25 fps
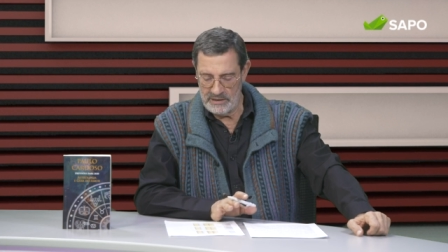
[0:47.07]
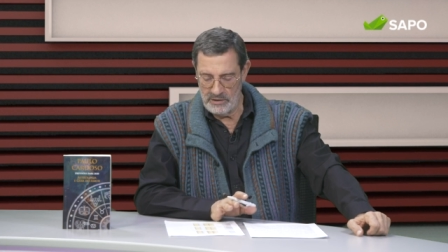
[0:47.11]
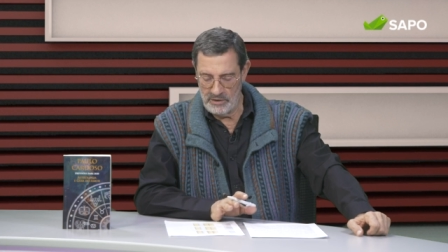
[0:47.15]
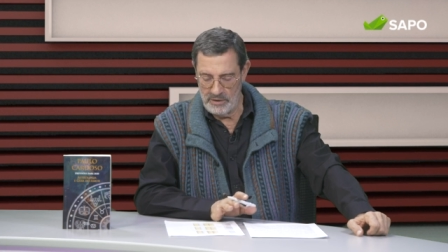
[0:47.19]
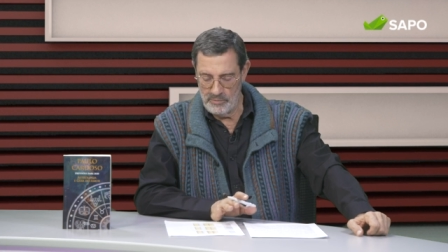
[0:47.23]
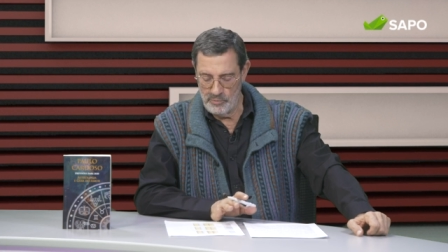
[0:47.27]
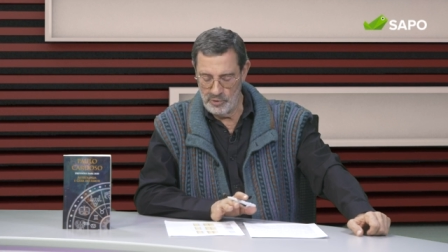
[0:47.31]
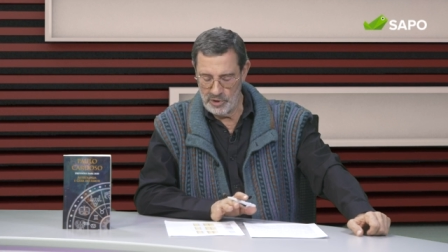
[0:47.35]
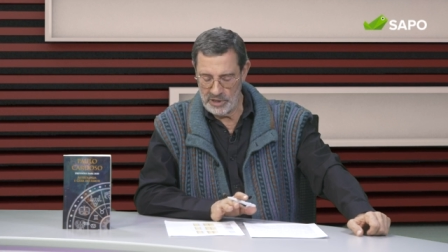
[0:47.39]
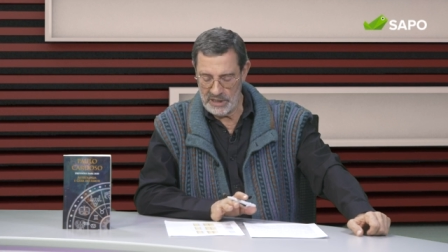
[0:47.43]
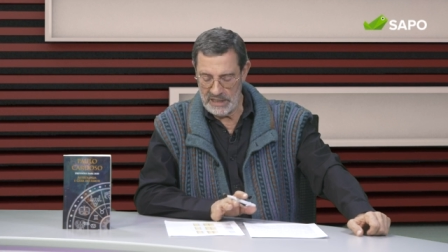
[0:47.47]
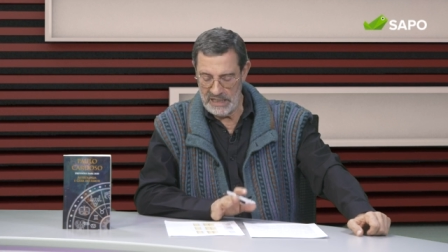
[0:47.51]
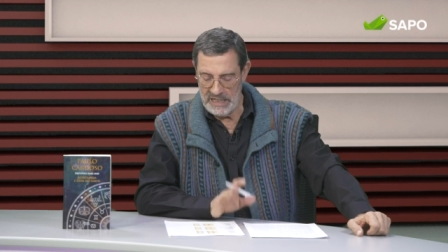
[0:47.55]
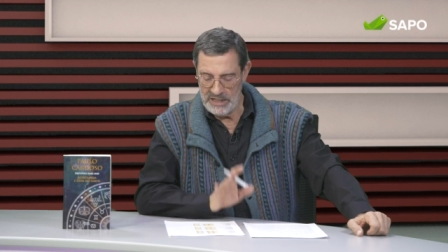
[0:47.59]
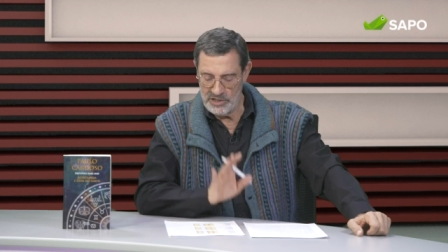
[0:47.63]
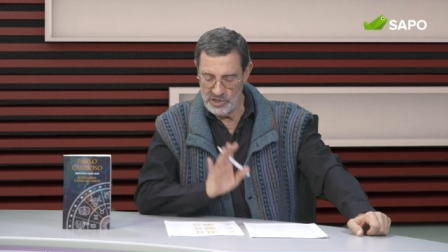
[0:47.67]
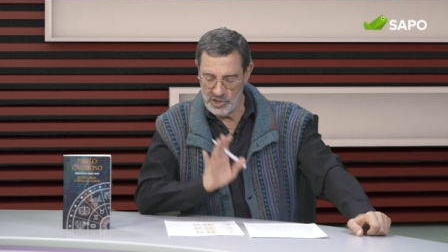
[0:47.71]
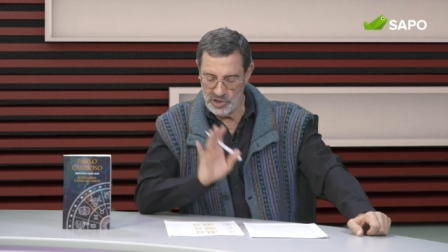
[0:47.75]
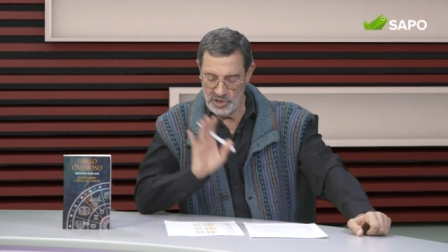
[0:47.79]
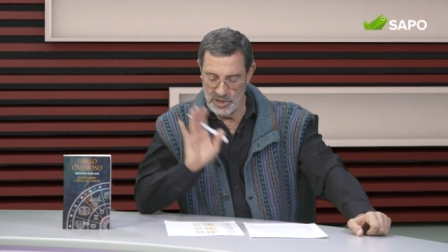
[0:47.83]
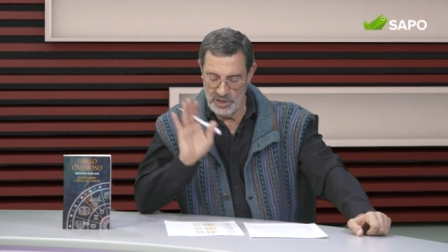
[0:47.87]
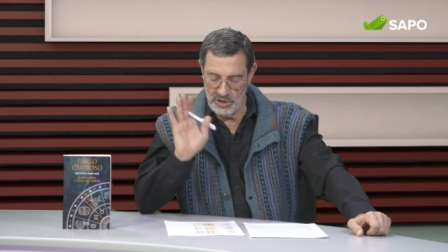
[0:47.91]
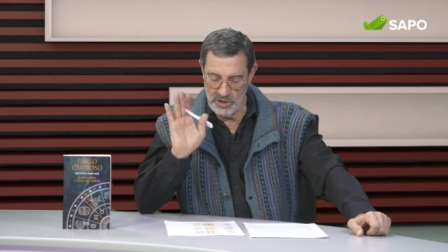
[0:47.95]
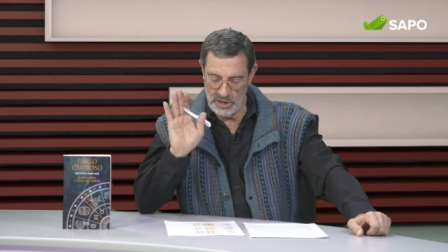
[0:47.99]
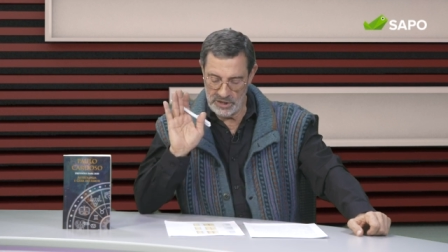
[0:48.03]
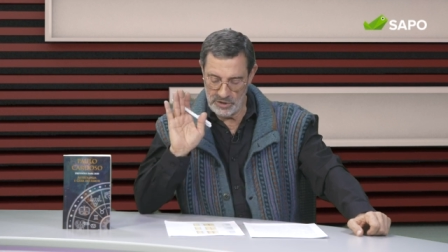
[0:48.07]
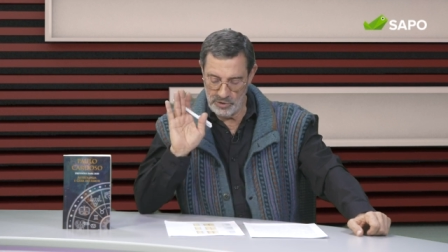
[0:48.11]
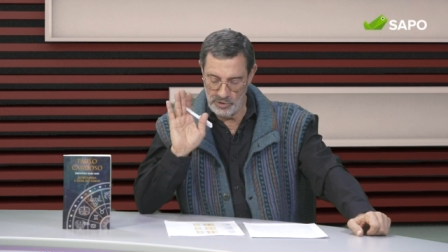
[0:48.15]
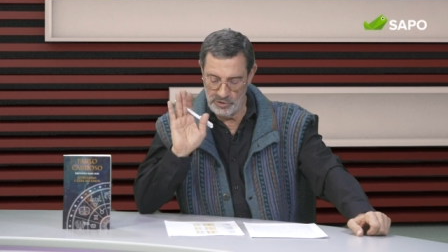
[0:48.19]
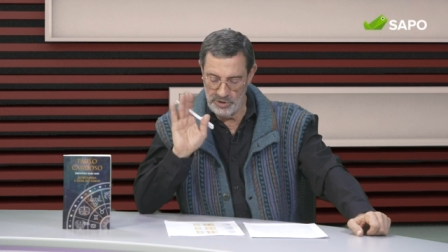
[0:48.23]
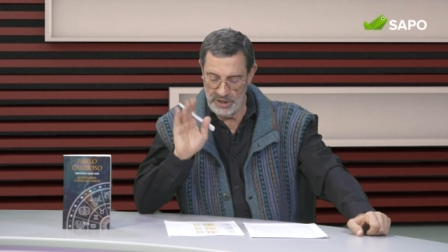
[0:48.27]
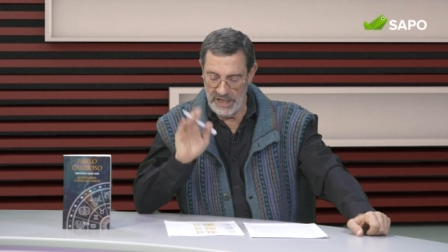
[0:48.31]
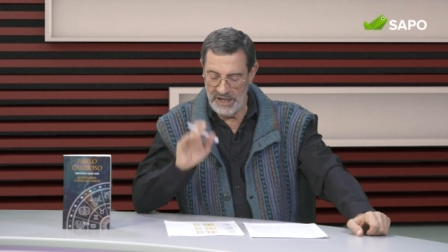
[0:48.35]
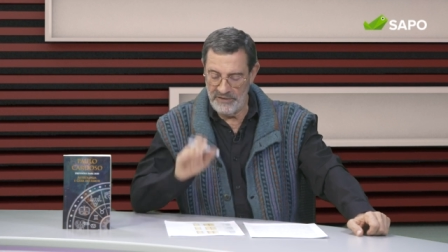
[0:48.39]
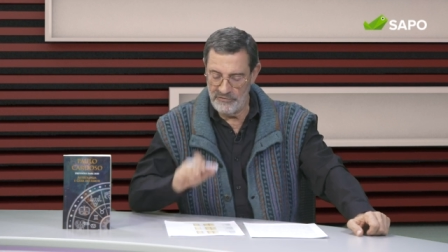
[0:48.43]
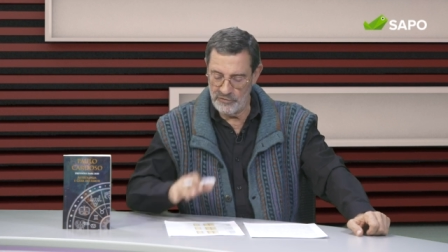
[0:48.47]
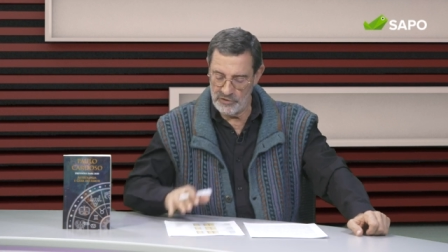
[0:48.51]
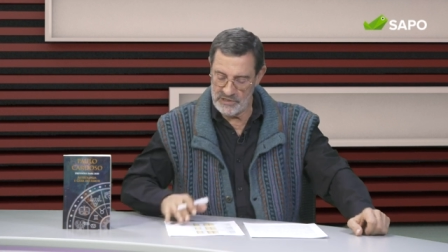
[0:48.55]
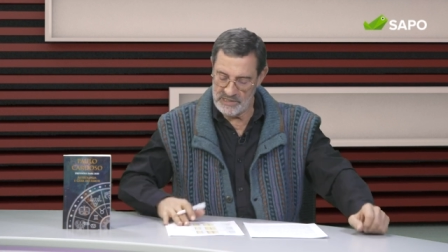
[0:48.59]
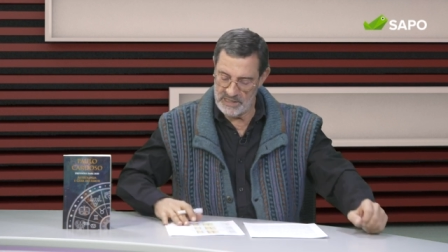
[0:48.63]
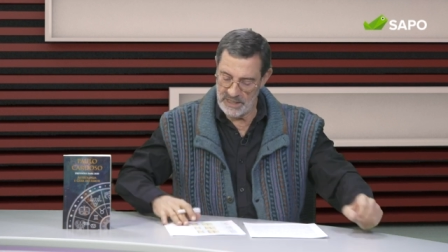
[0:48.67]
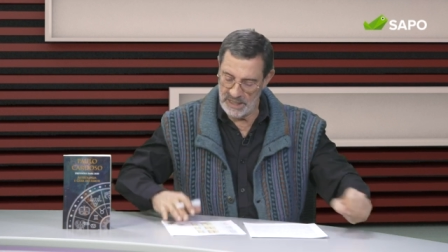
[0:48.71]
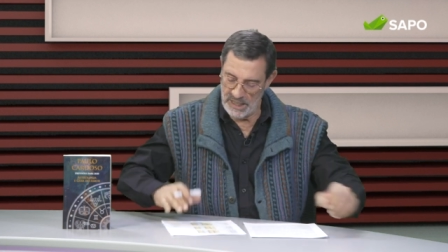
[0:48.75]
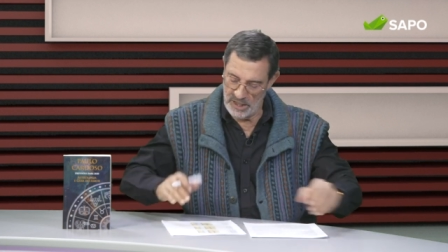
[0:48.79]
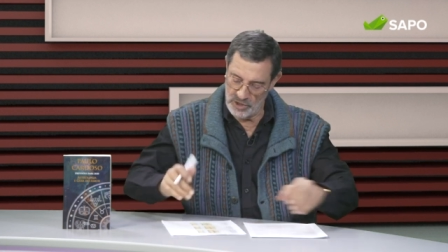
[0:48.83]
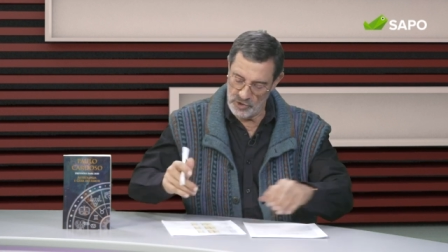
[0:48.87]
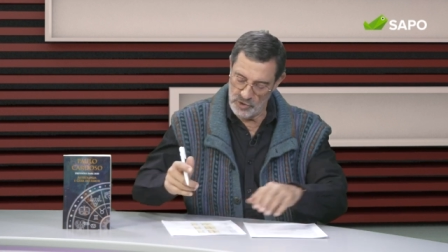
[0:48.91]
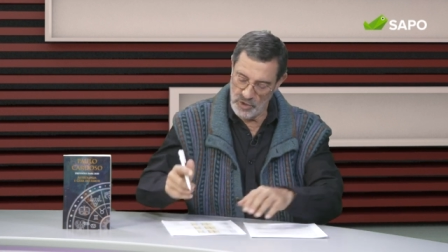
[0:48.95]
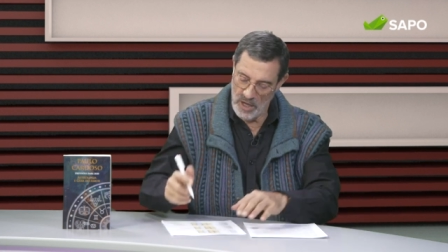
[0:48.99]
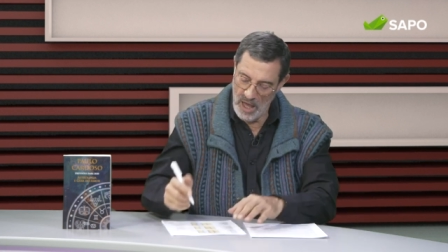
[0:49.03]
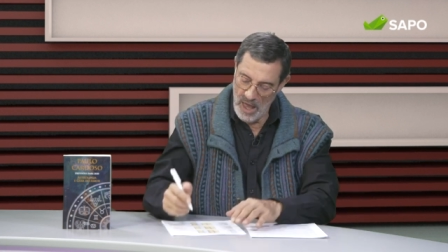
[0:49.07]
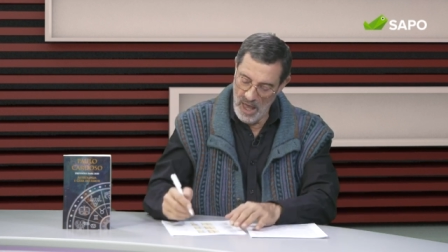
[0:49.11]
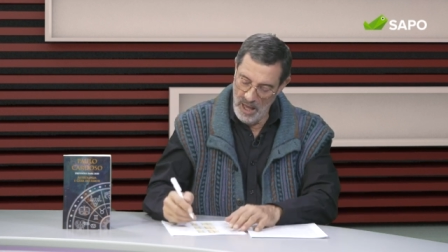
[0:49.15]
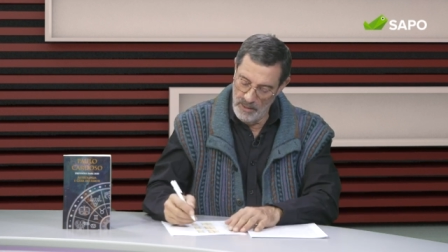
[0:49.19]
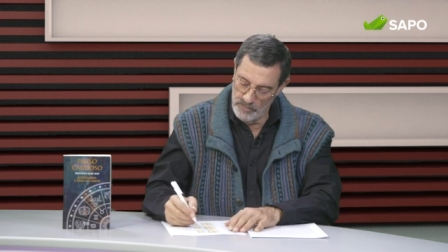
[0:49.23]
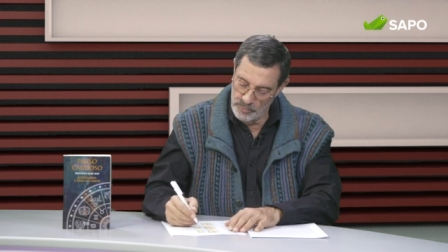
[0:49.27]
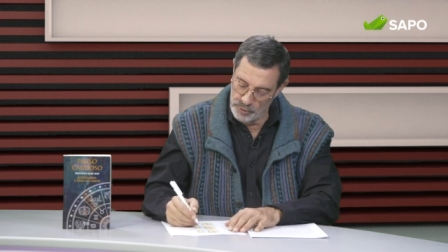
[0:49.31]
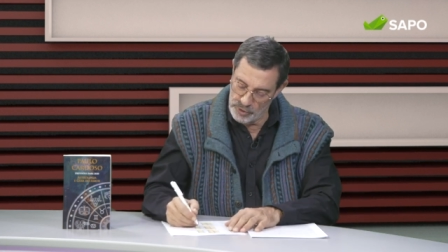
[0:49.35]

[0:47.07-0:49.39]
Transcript: então é amor clandestino, então eu nem vou dizer isso.